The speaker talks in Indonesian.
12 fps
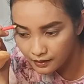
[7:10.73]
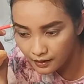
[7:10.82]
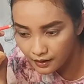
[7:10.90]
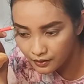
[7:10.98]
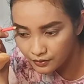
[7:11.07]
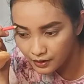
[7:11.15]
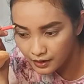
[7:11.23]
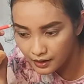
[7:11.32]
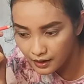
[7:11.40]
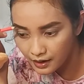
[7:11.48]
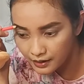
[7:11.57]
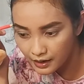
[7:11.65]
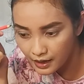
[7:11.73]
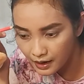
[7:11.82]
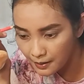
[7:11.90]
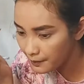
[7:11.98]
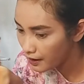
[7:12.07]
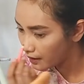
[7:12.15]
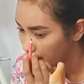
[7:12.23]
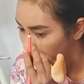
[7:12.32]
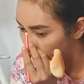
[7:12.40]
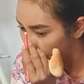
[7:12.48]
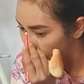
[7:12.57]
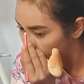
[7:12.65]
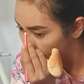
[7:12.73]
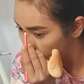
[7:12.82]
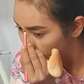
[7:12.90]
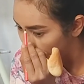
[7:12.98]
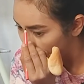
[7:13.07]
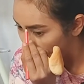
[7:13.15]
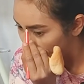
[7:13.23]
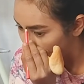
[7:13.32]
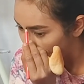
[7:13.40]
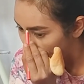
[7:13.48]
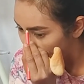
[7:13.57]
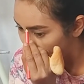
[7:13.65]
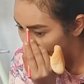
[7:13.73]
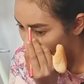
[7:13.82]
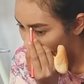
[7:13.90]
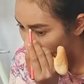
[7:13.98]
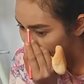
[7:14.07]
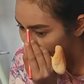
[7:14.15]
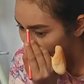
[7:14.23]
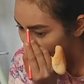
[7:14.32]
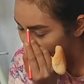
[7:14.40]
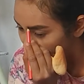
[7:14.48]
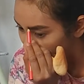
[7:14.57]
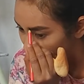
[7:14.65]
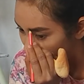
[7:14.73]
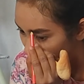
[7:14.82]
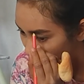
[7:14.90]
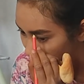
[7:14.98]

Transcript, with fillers: dan aku juga jarang-jarang pakai dan kalau nggak salah ini adalah